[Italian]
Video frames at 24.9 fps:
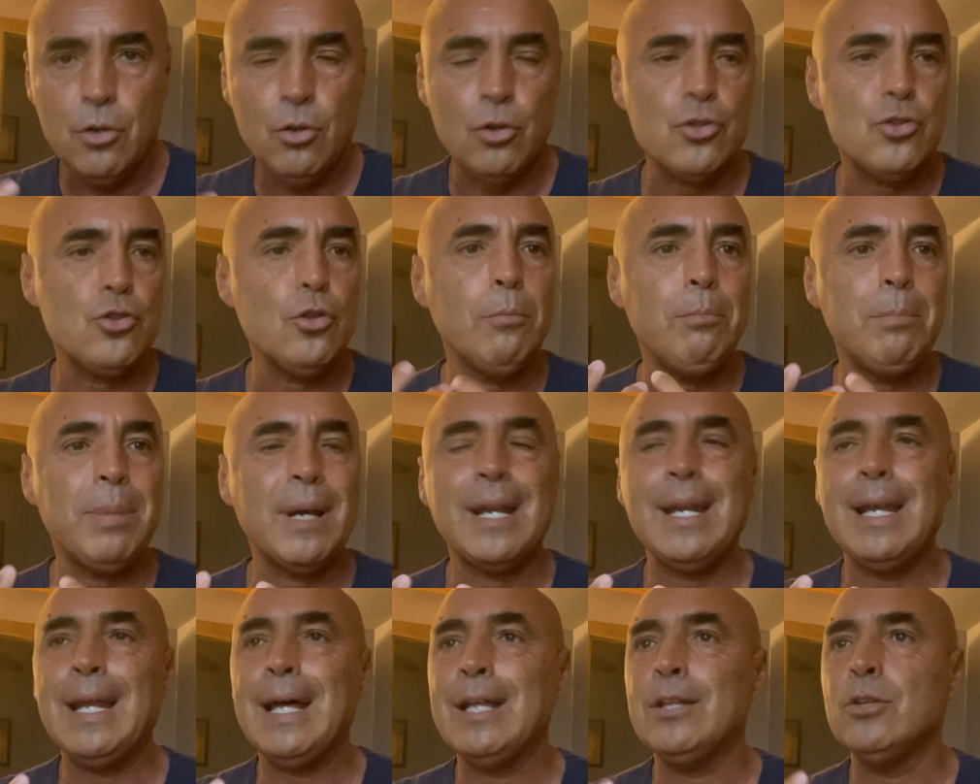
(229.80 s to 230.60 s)
non sto
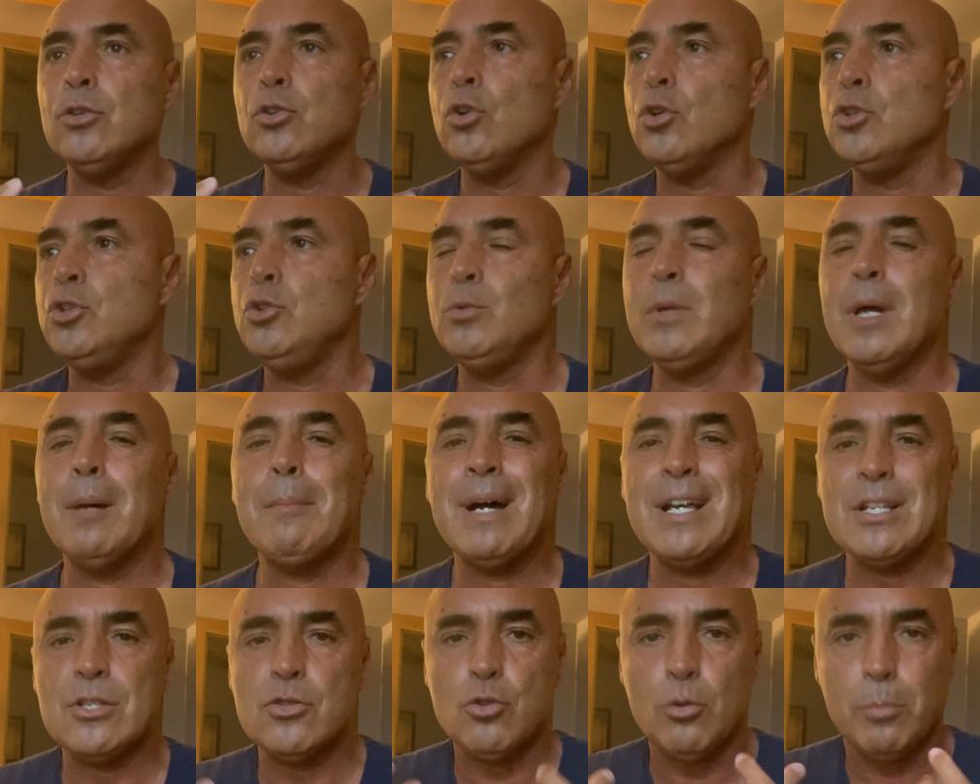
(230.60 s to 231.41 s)
parlando di una
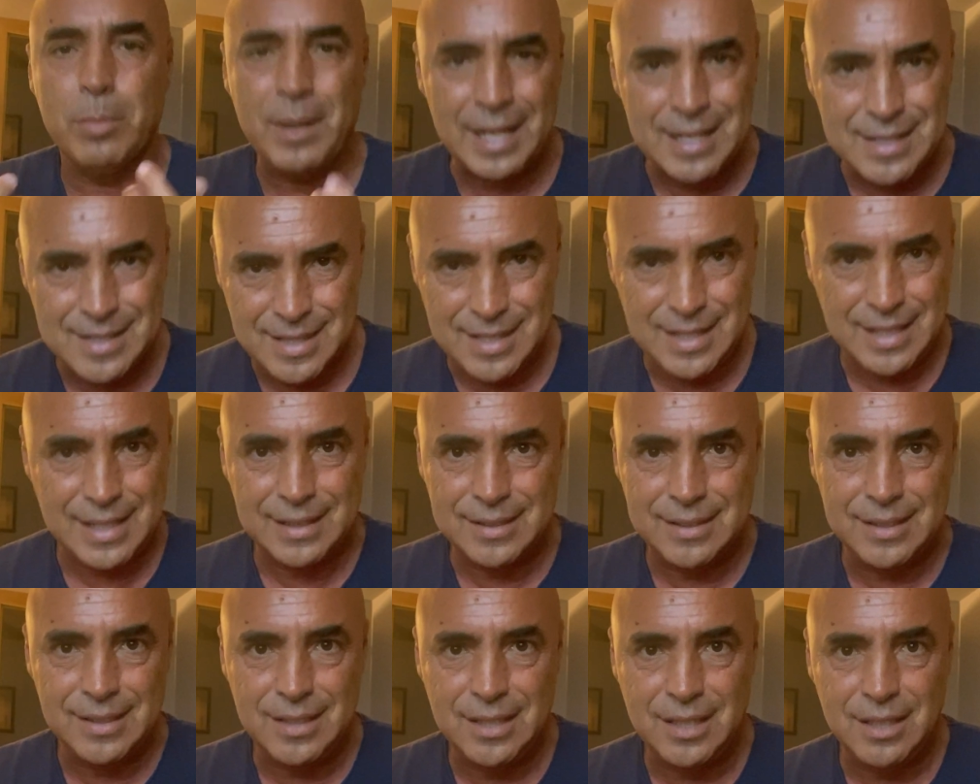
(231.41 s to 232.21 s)
mastoplastica
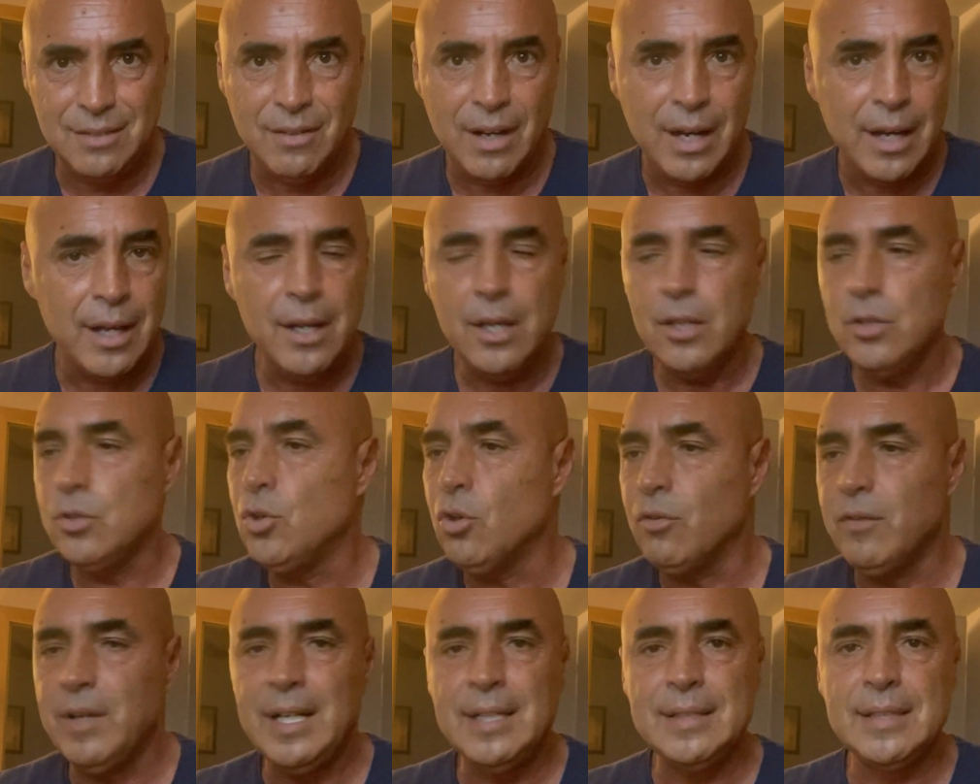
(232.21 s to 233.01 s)
additiva
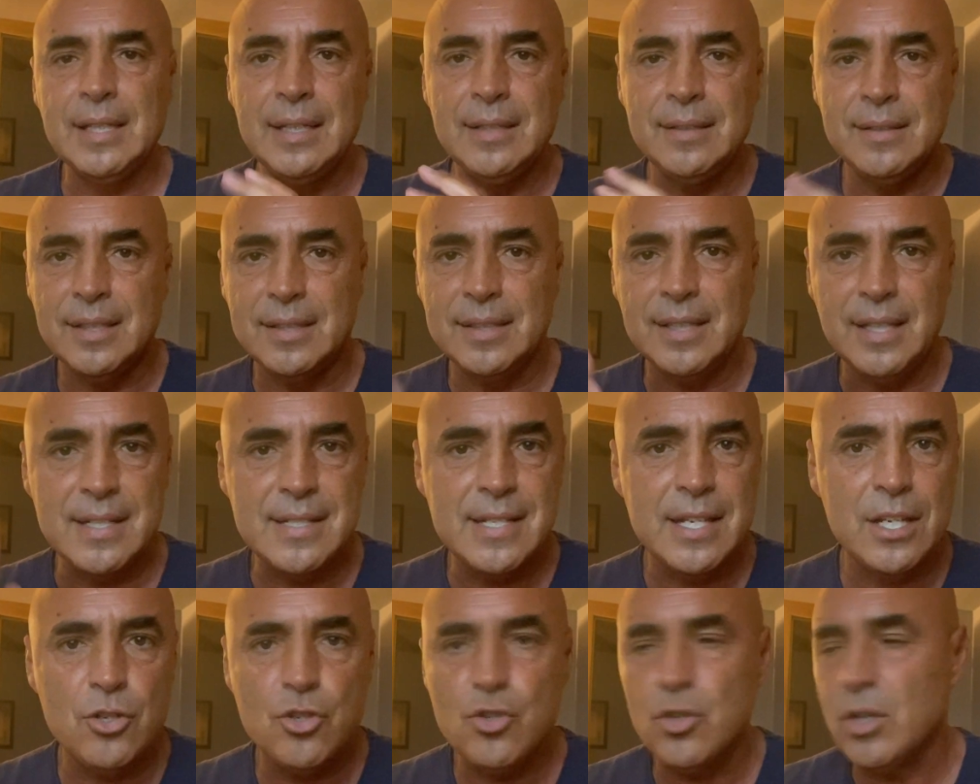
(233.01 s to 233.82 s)
dove le tette te le
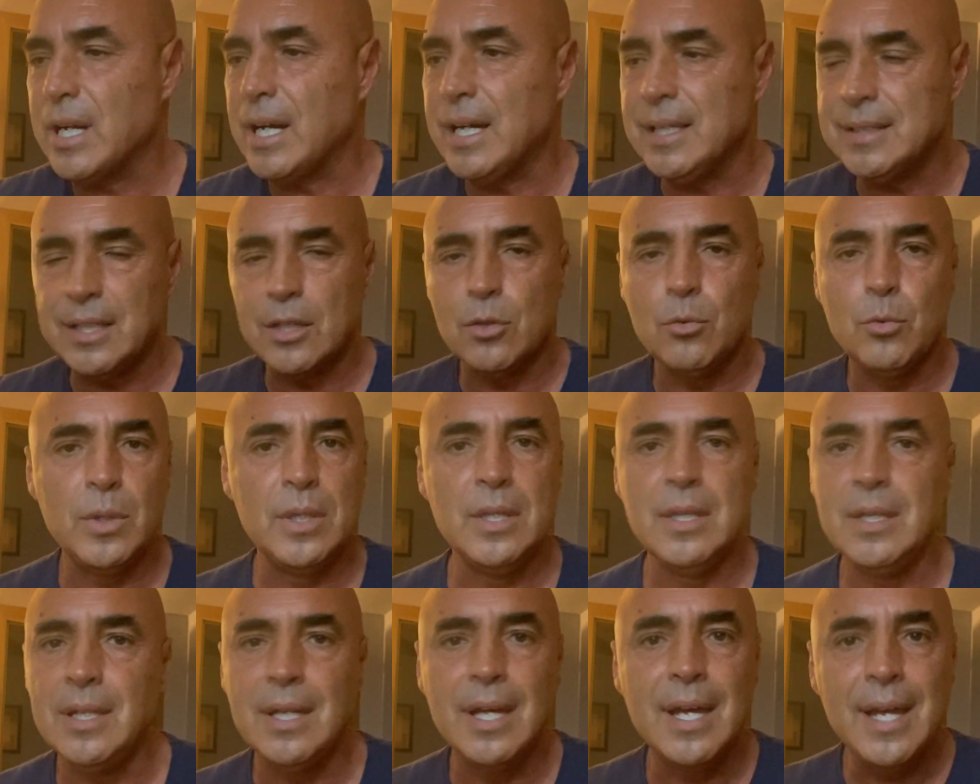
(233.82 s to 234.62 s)
sei giocate e
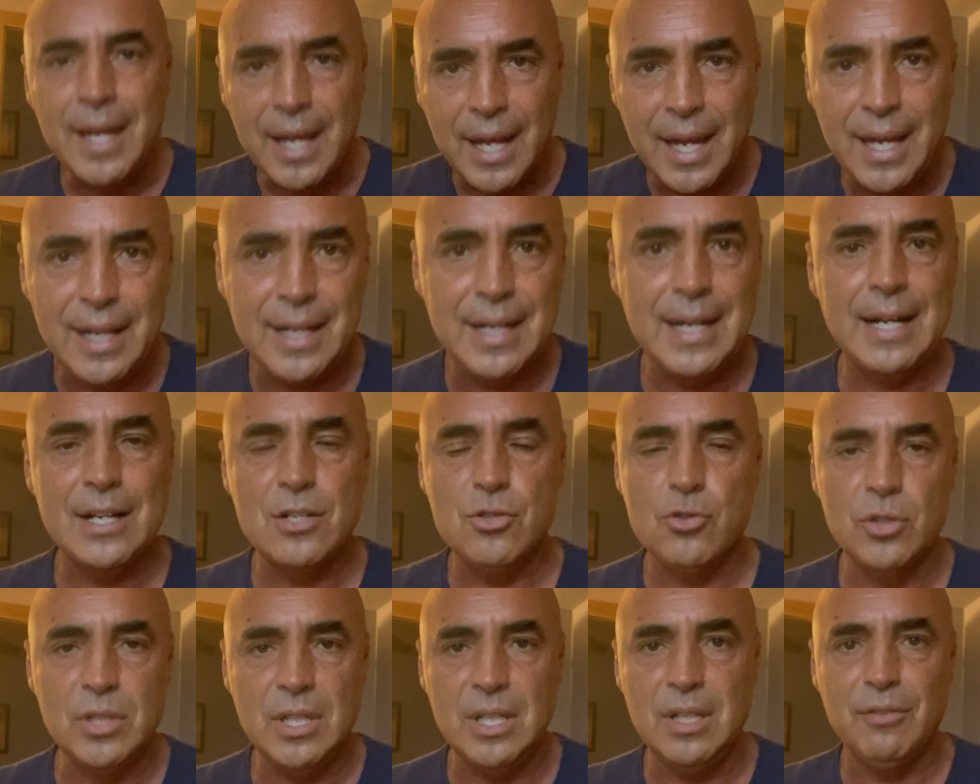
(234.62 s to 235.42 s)
quindi è il
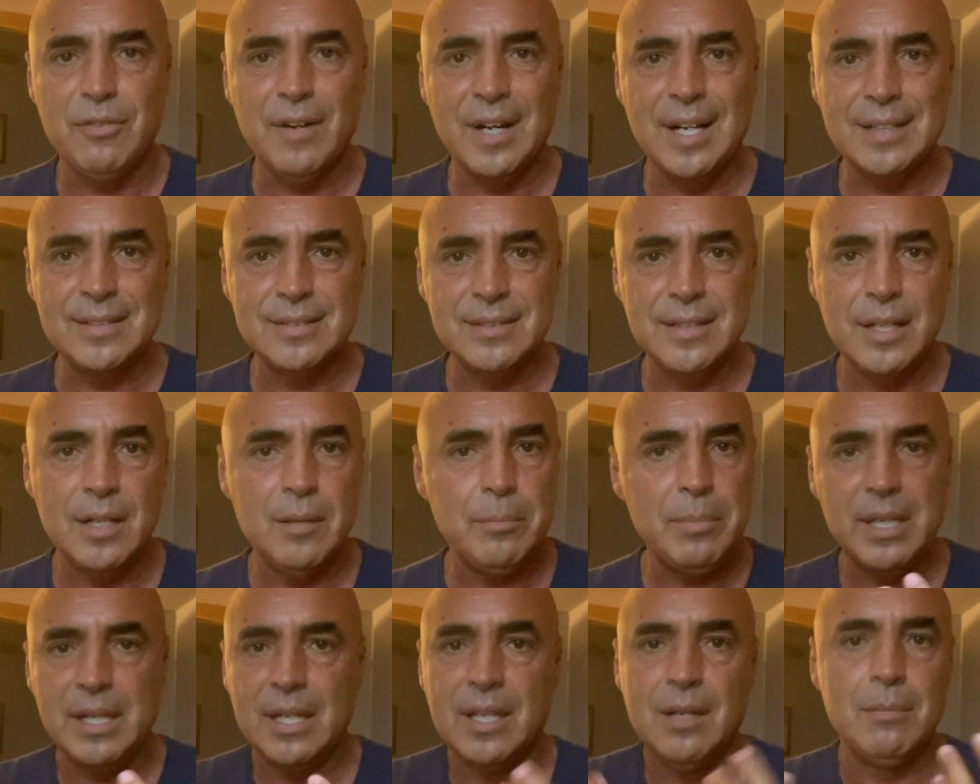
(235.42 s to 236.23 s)
caso di rifartele
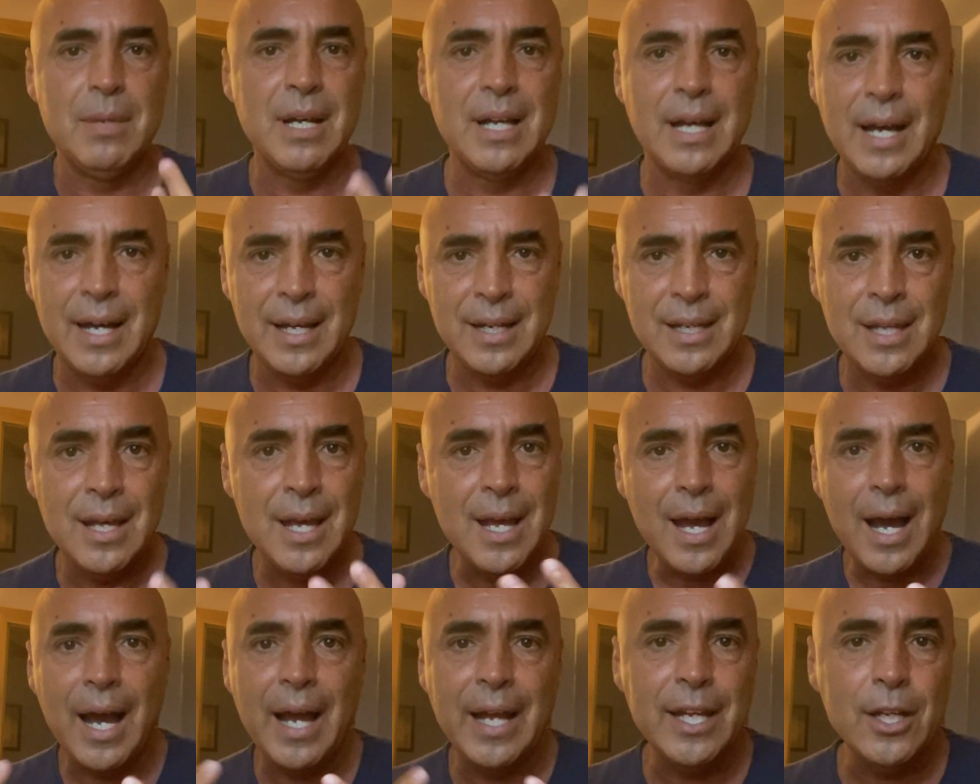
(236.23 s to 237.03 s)
perché magari
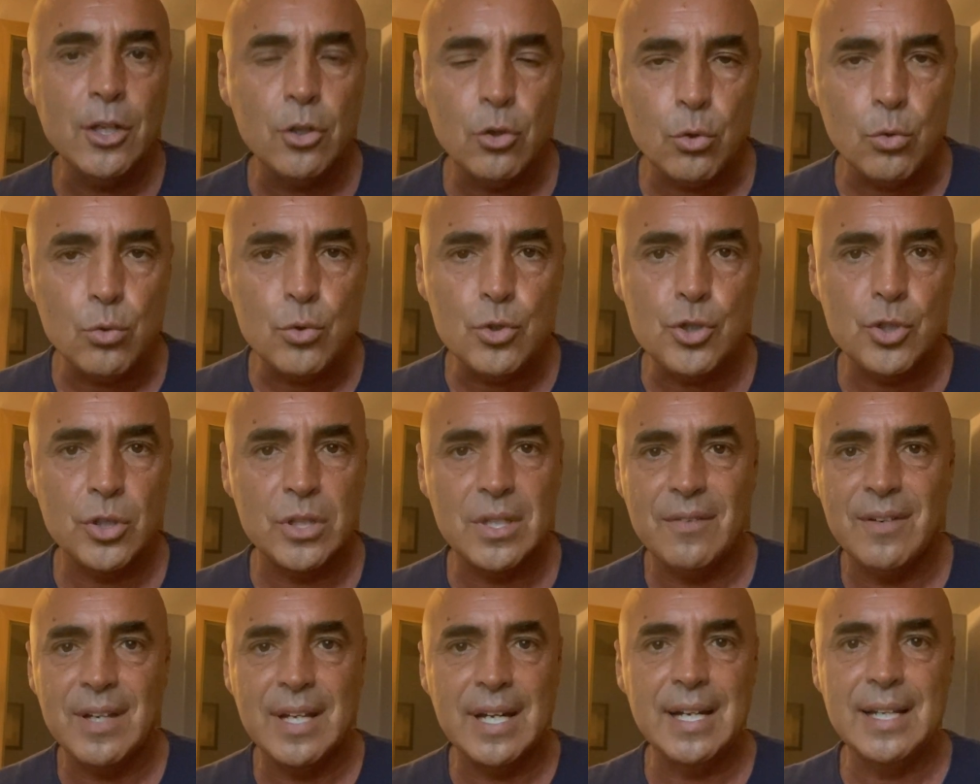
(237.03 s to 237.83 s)
hai il cruccio di
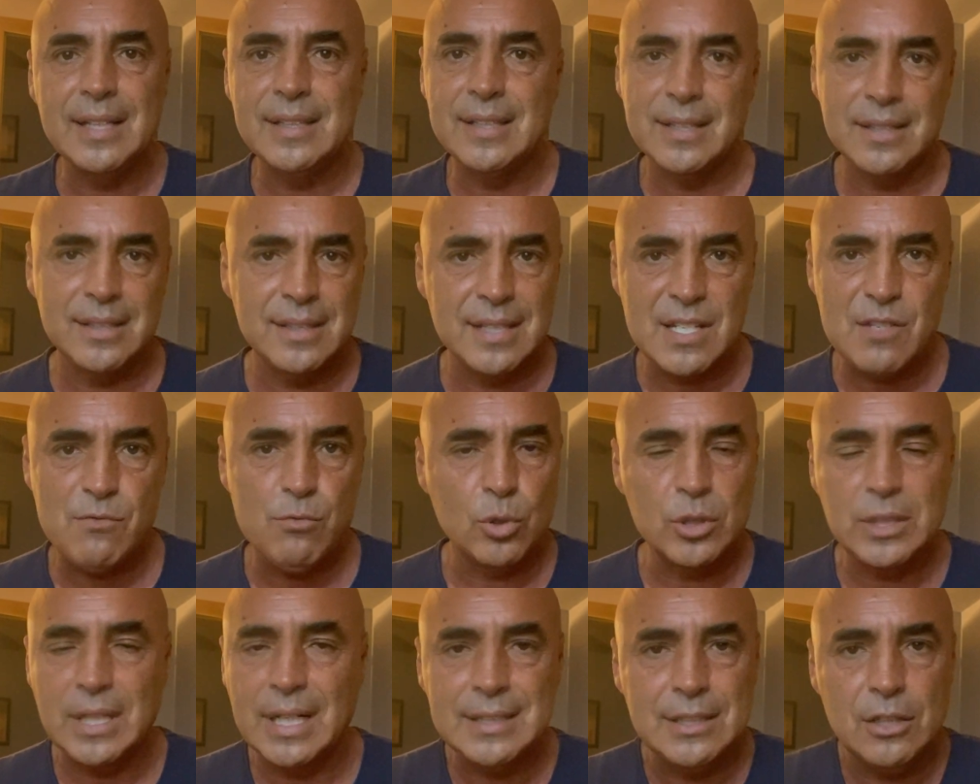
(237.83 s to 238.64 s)
avere le tette
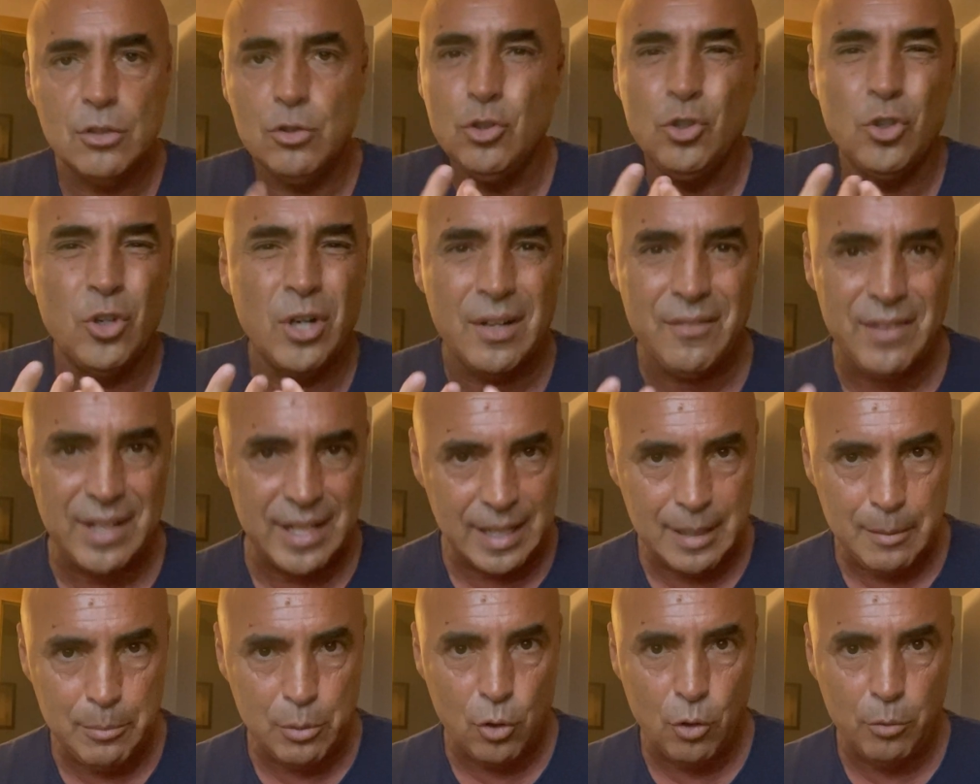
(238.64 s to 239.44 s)
svuotate o di non
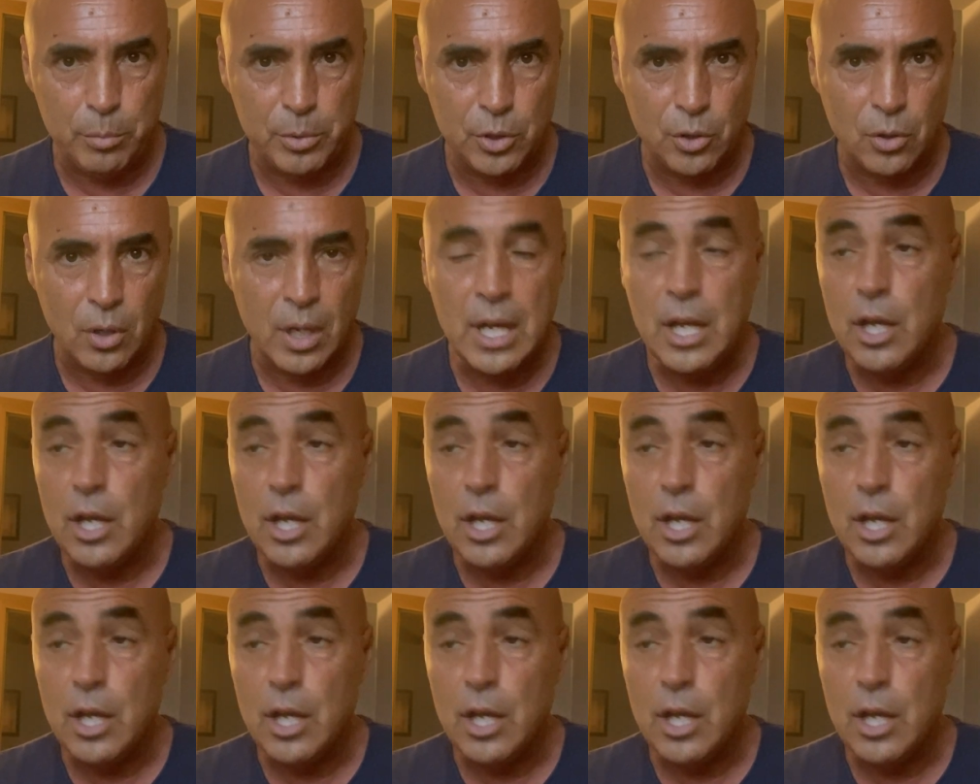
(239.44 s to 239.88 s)
averle proprio.